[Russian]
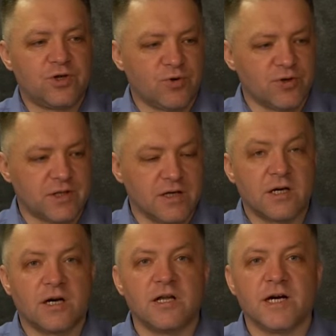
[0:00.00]
же просто
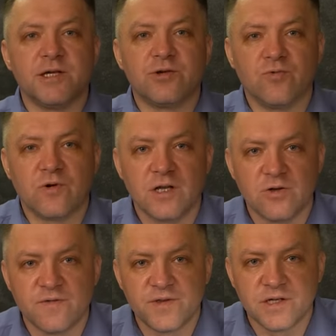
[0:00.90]
кладезь
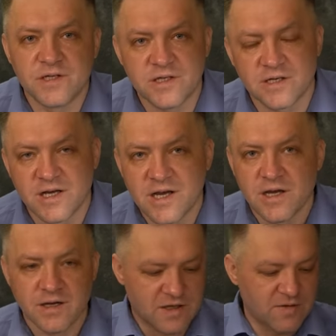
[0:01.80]
уголовных дел
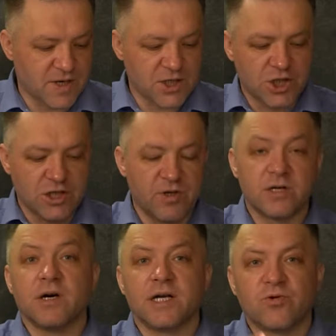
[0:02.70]
и
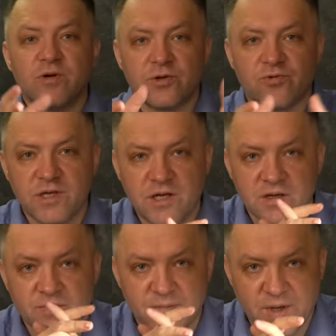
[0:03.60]
подшипник. А сколько других
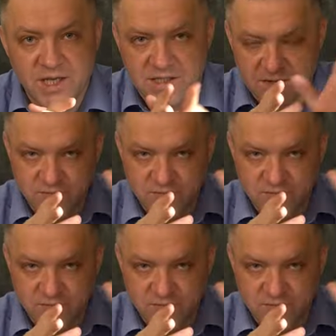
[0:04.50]
там предприятий,